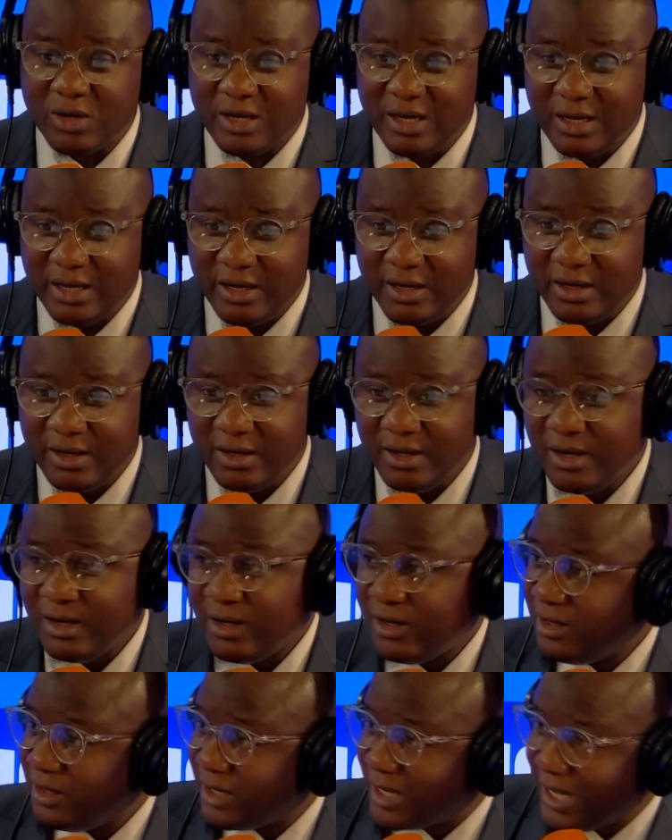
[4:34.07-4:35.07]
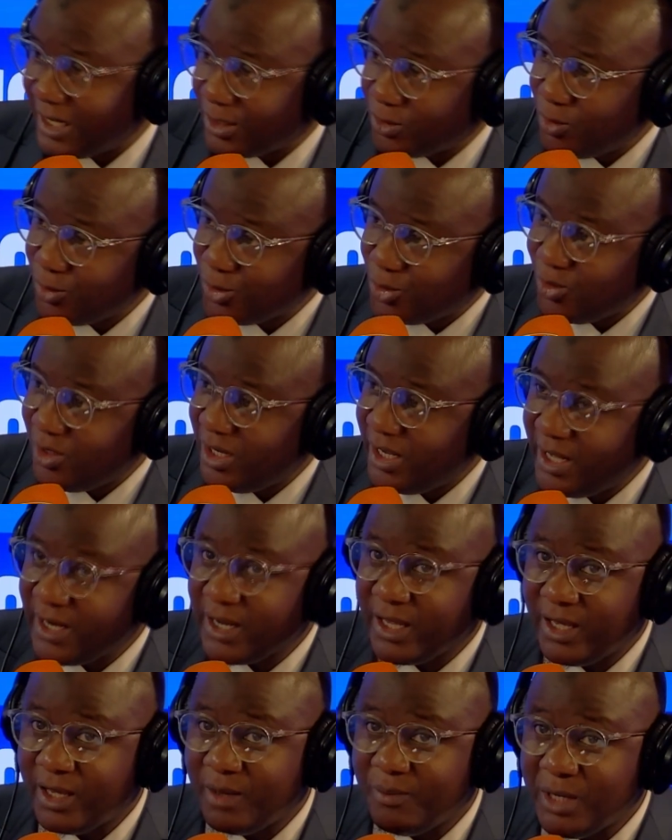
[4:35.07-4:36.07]
euh, euh, cartes consulaires
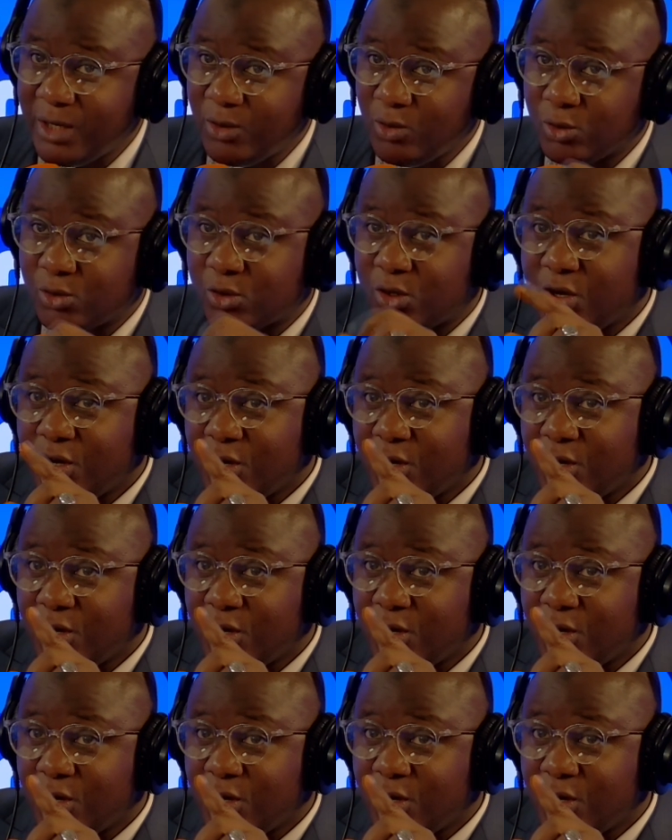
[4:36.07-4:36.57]
et, bien d'autres.